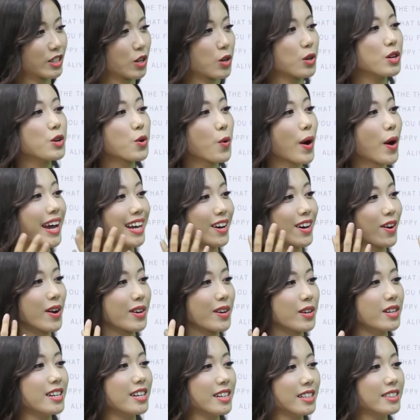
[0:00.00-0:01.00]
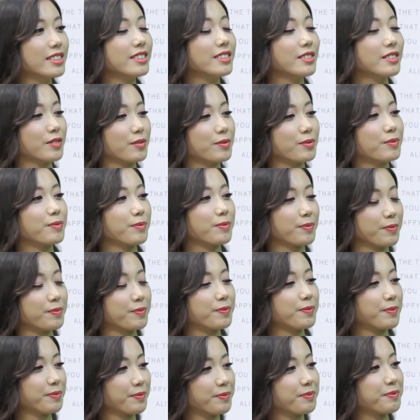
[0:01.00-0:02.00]
nó, nó khỏe, khóa, hơn. khỏe và
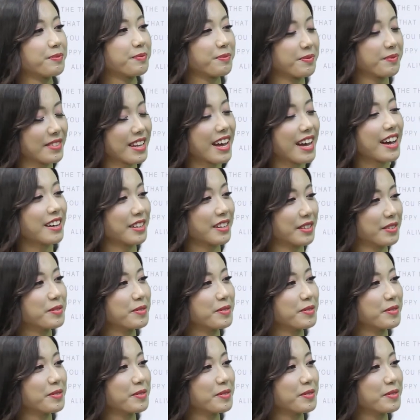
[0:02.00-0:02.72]
sáng hơn dạ.